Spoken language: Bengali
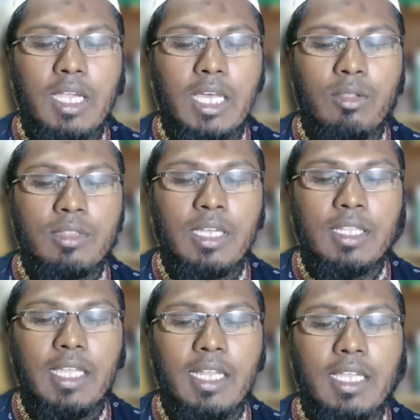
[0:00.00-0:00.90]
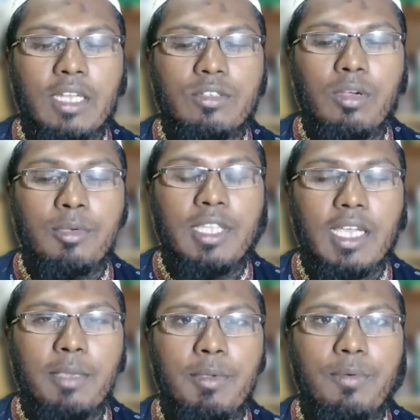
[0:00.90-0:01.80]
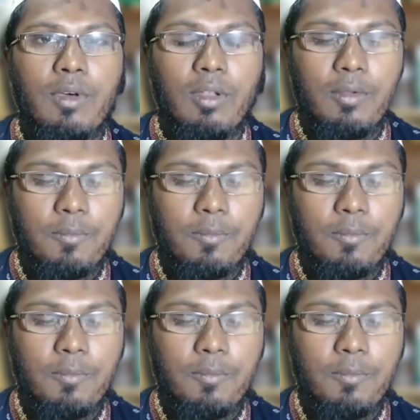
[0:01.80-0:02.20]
কারণ তার ধ্যান জ্ঞান সবই থাকে বিফল